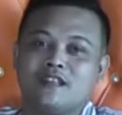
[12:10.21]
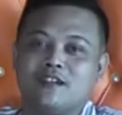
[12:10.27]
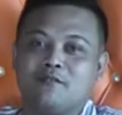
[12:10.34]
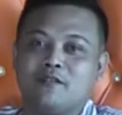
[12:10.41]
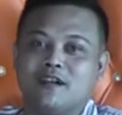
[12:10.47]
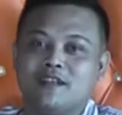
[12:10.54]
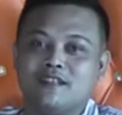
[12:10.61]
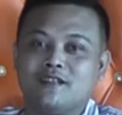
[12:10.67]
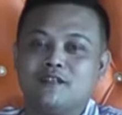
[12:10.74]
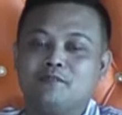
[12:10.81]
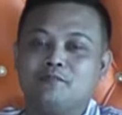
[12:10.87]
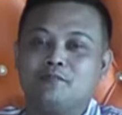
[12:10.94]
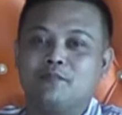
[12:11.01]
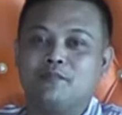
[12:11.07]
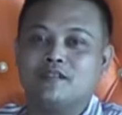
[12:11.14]
pemirsa
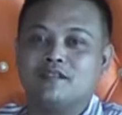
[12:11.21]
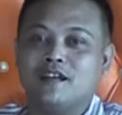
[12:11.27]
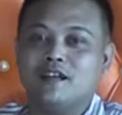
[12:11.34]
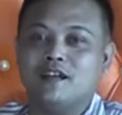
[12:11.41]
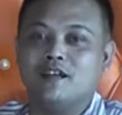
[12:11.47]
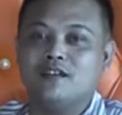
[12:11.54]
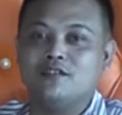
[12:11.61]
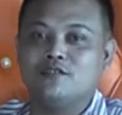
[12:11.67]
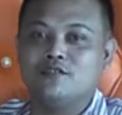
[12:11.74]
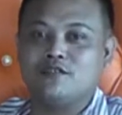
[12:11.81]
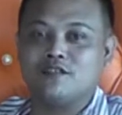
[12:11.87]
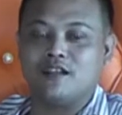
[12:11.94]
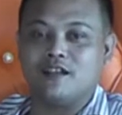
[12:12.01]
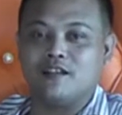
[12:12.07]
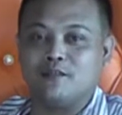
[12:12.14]
Nusantara TV
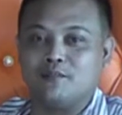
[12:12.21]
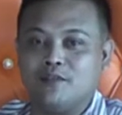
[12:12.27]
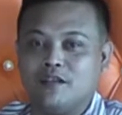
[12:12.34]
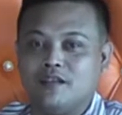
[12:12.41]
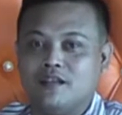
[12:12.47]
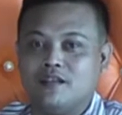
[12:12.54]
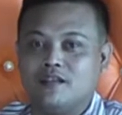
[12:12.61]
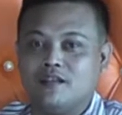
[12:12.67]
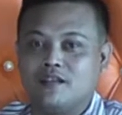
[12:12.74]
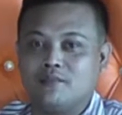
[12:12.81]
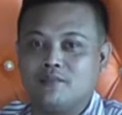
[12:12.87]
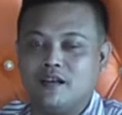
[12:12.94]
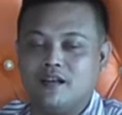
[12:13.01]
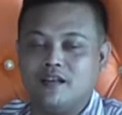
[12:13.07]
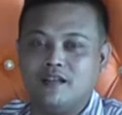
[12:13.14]
kembali
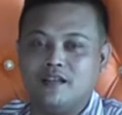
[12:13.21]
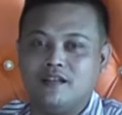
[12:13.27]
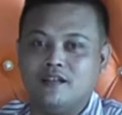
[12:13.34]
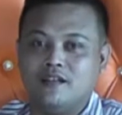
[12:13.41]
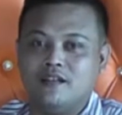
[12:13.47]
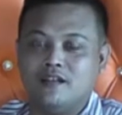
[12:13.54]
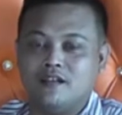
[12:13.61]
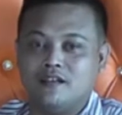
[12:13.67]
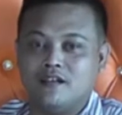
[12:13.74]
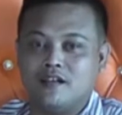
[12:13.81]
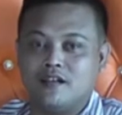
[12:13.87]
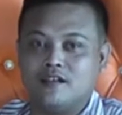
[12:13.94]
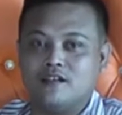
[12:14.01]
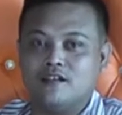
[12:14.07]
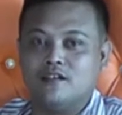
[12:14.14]
dengan
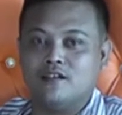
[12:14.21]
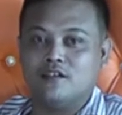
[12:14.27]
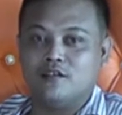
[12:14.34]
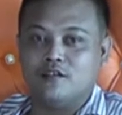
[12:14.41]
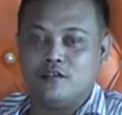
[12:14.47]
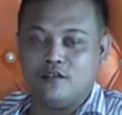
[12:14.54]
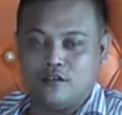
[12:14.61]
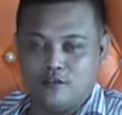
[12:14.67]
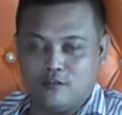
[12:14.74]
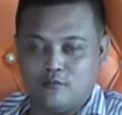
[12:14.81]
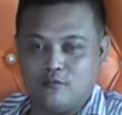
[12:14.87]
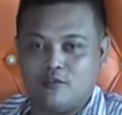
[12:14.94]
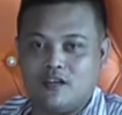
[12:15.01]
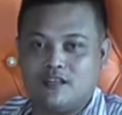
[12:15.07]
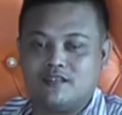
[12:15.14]
uh, obrolan santai
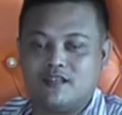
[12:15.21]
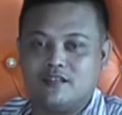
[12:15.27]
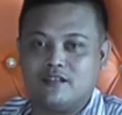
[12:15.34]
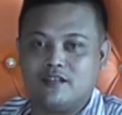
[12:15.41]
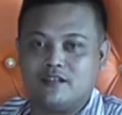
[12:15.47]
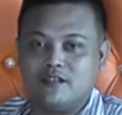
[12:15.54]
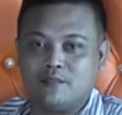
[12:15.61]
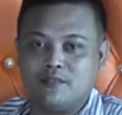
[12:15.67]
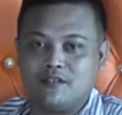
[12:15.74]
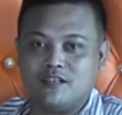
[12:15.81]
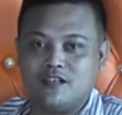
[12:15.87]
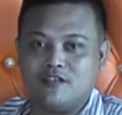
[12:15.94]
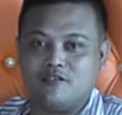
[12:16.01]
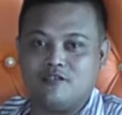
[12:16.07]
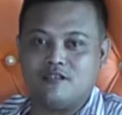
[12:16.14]
tapi serius dengan
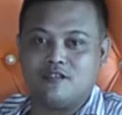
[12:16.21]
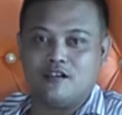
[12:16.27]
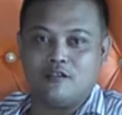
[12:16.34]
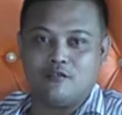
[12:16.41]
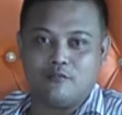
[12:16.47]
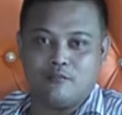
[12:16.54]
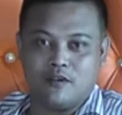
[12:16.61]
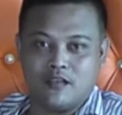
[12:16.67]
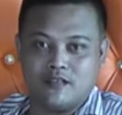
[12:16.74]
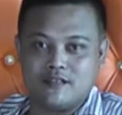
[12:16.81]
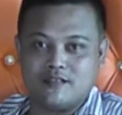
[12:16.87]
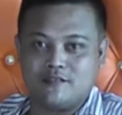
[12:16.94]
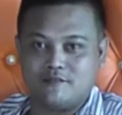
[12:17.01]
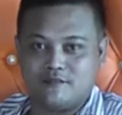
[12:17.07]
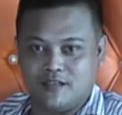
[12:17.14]
obras. Terima
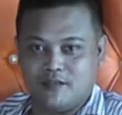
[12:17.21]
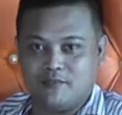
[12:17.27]
kasih.